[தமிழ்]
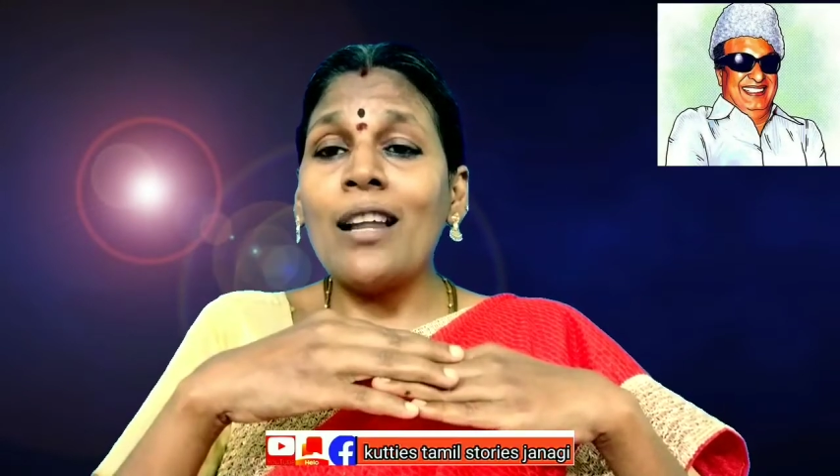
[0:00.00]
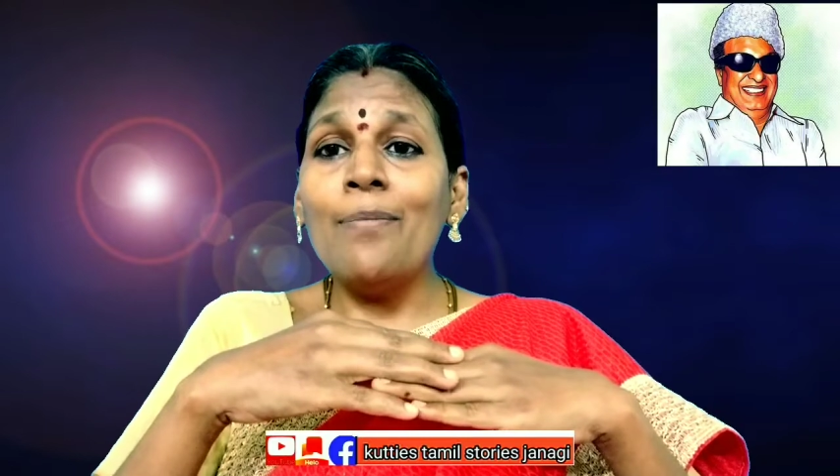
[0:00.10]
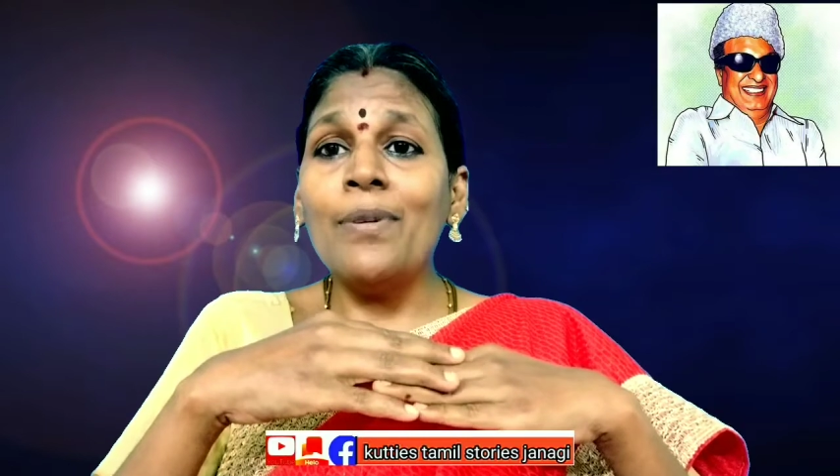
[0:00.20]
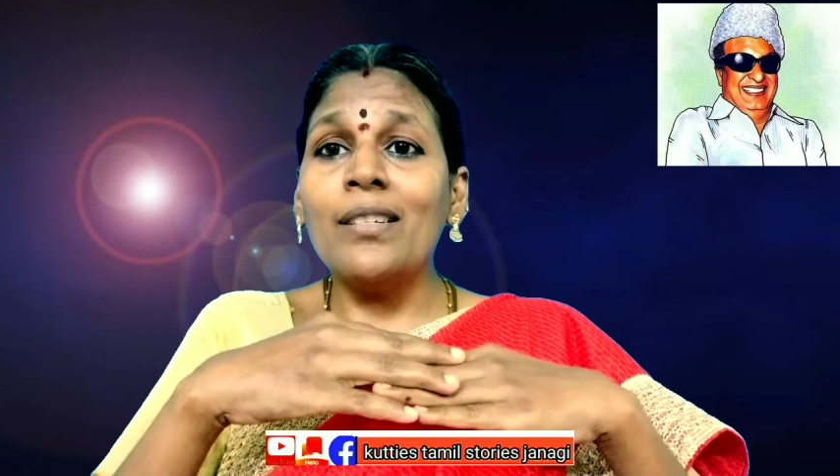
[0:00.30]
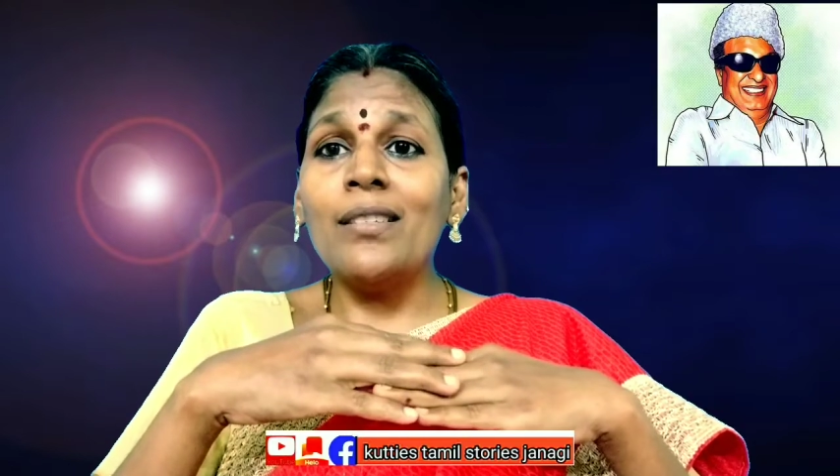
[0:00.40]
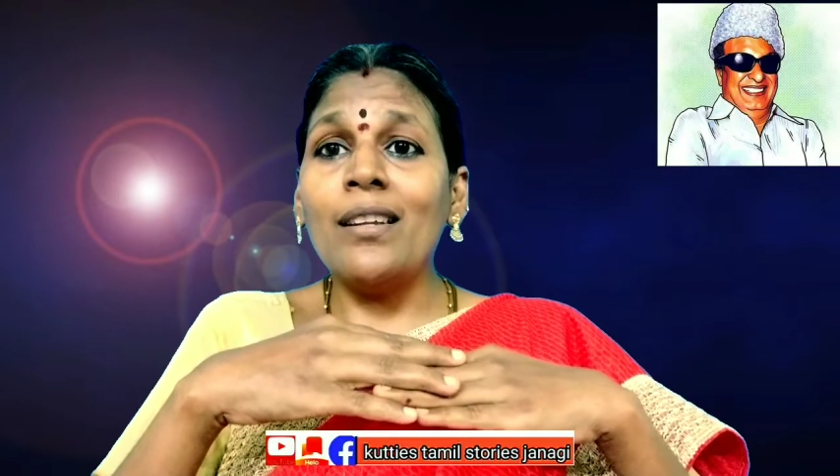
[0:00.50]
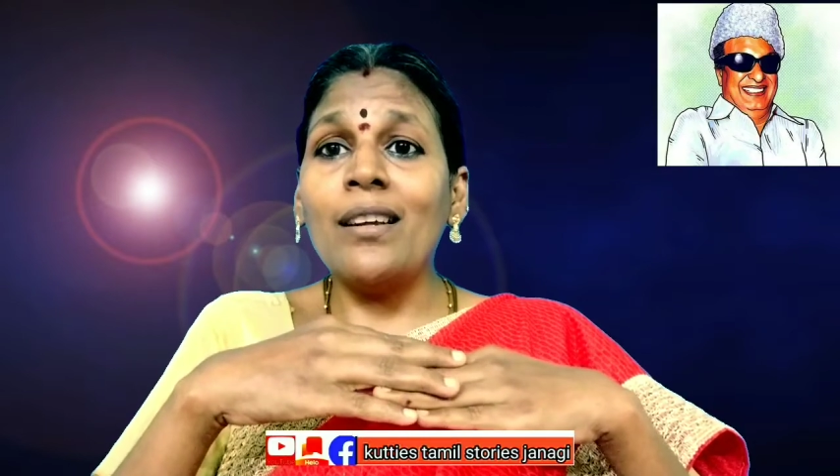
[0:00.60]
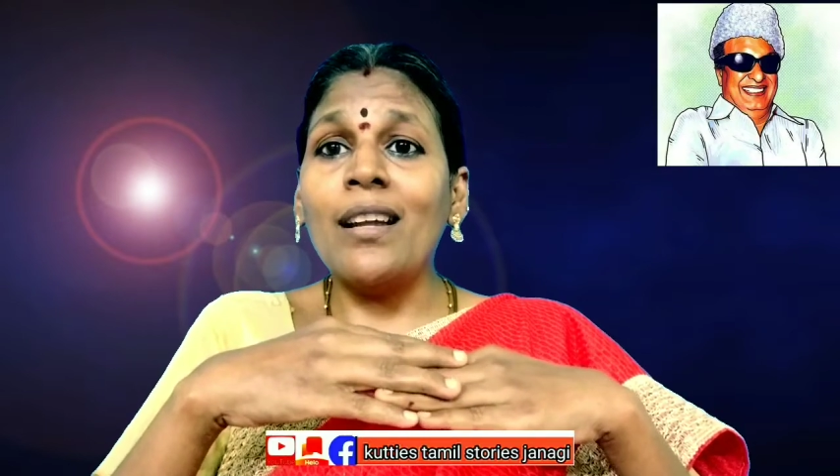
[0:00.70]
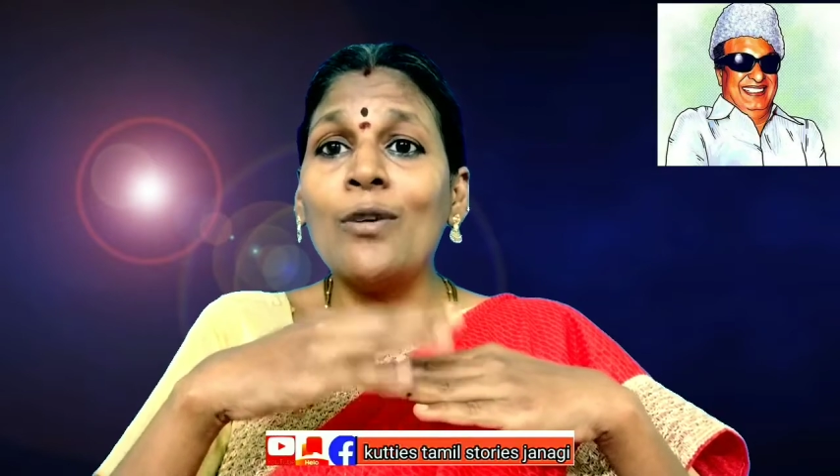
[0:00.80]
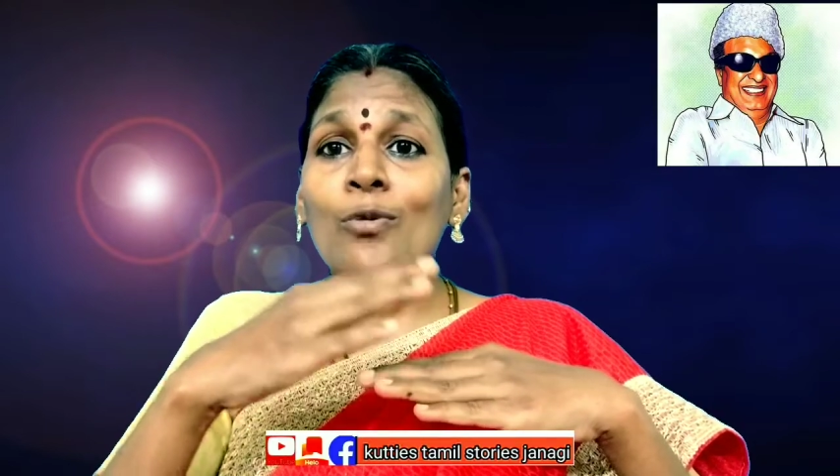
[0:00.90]
தலைப்பு இருக்கு
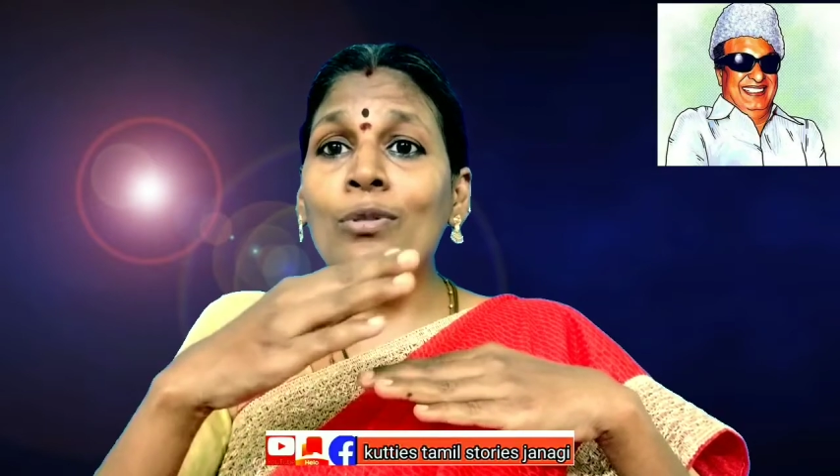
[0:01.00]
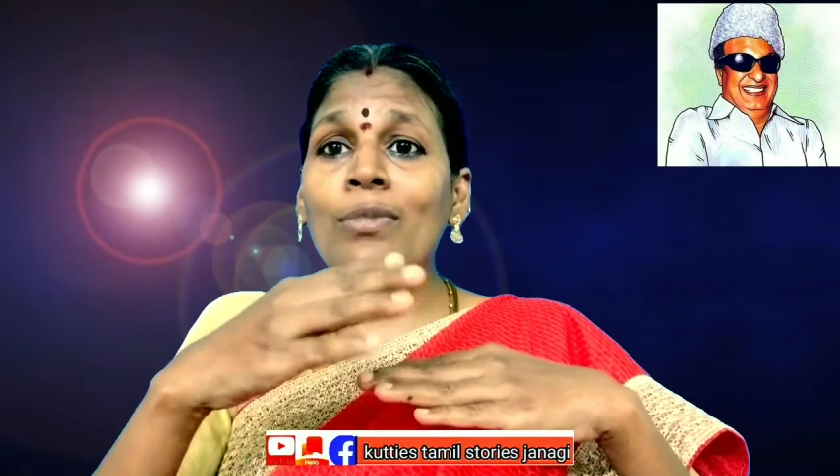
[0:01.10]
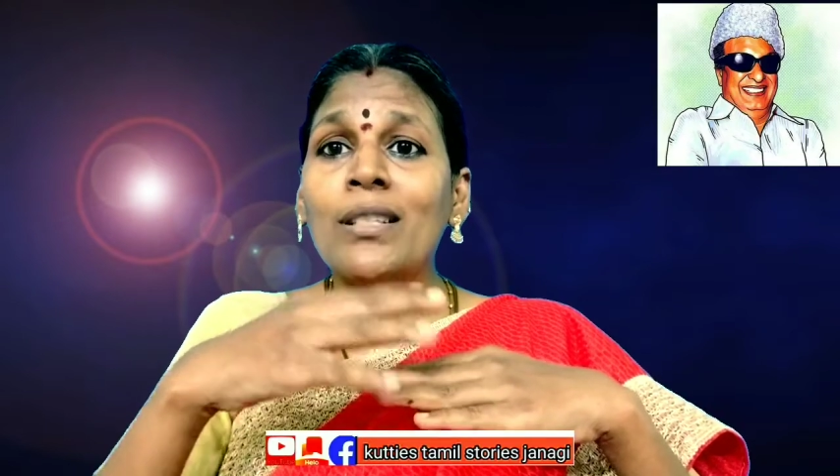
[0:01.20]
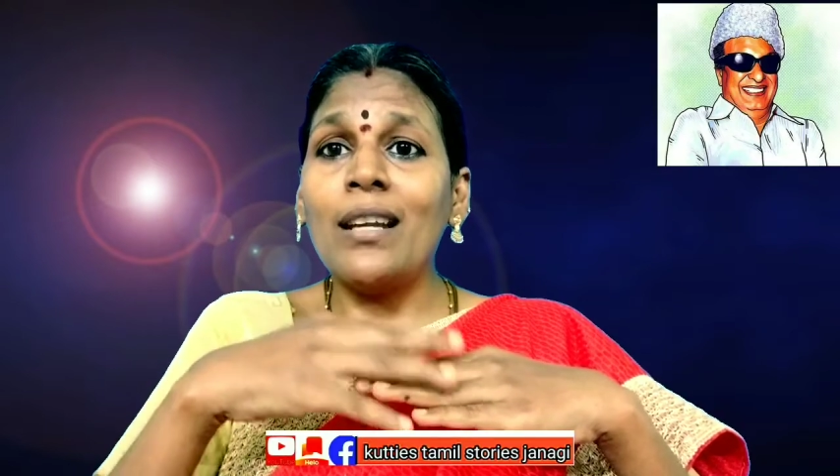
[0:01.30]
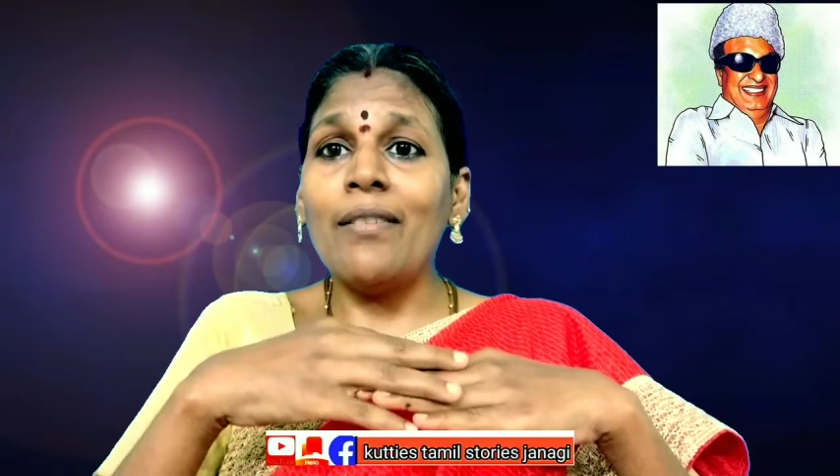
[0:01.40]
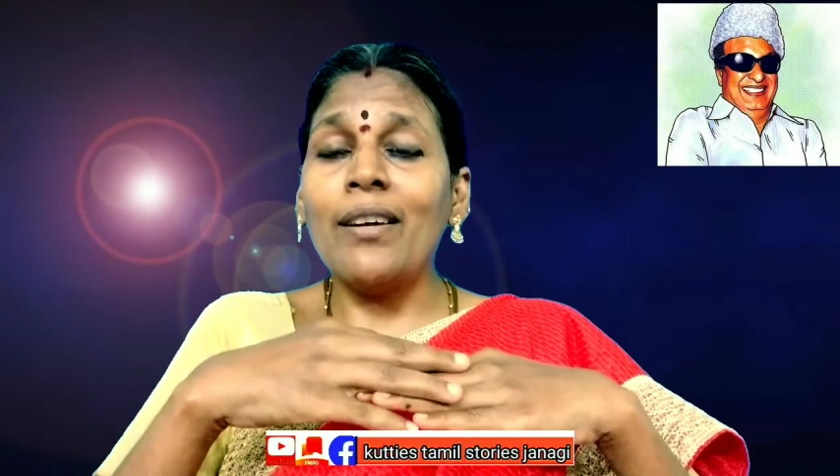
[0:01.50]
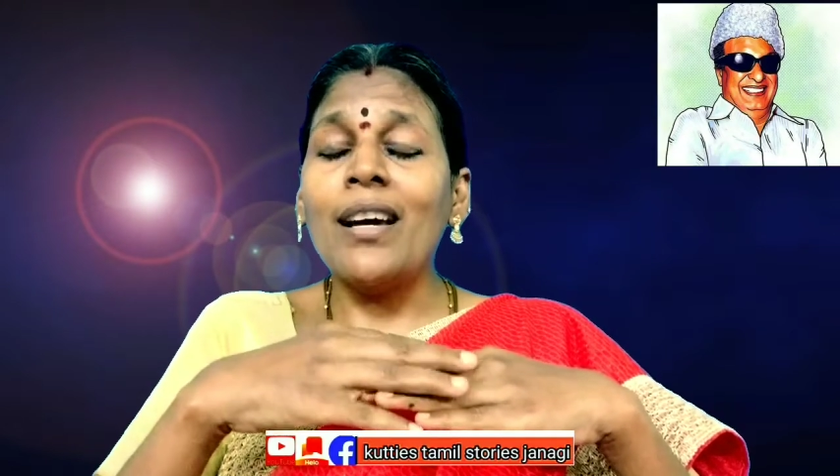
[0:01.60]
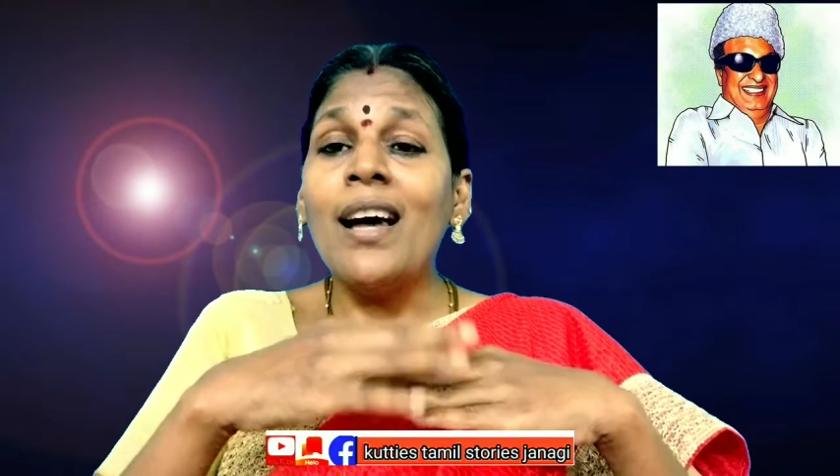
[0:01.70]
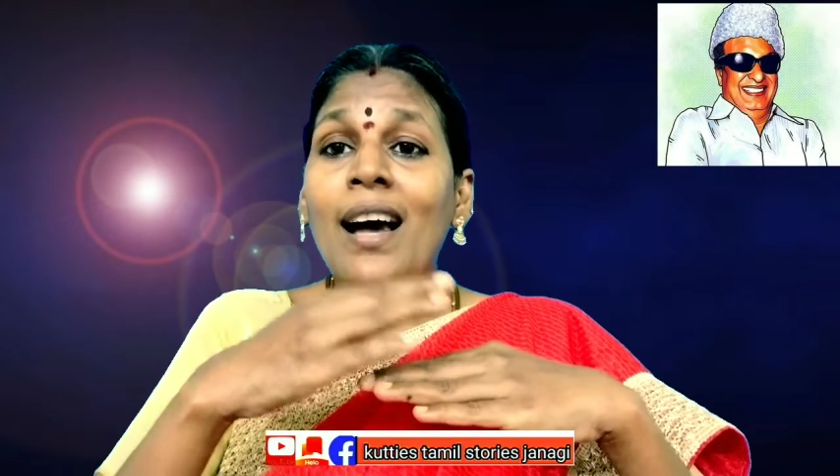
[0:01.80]
தெரியுங்களா குடும்ப தலைவன்